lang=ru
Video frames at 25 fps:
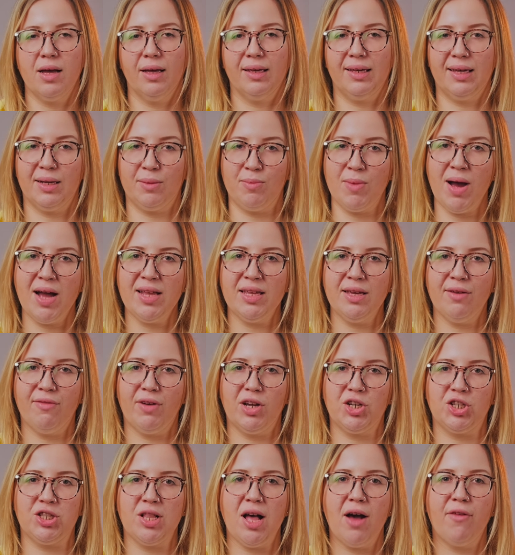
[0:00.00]
Германия
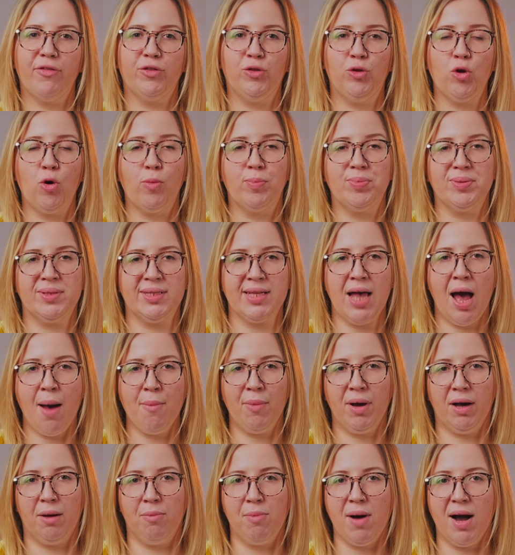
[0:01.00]
вошла в топ
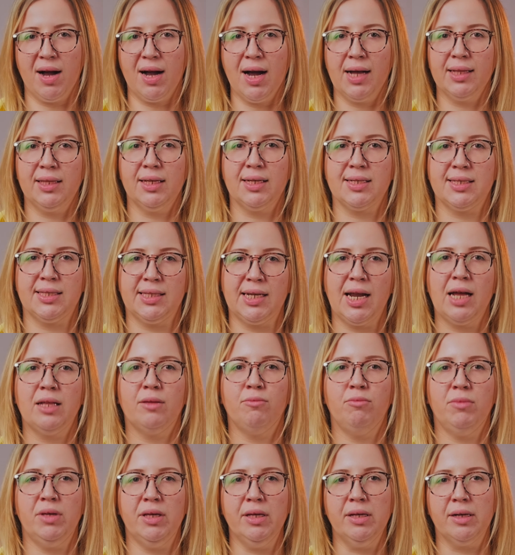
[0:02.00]
самых богатых
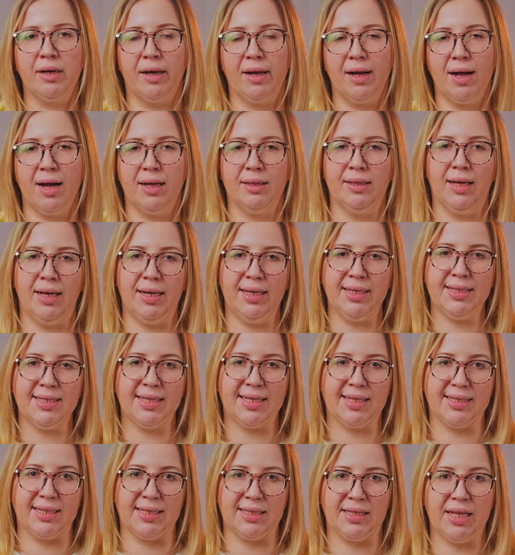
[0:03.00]
стран мира.
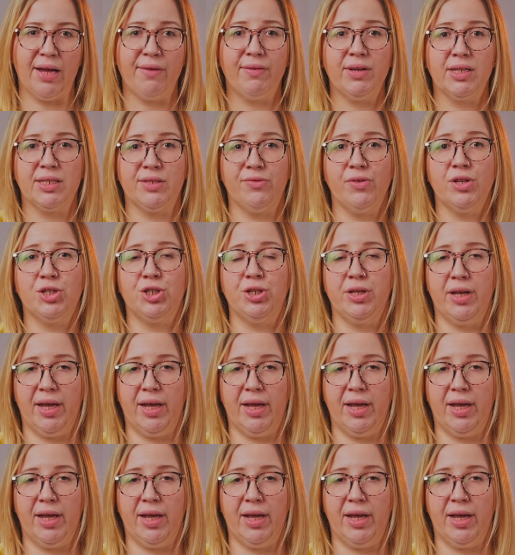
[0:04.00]
Аналитики составили свежий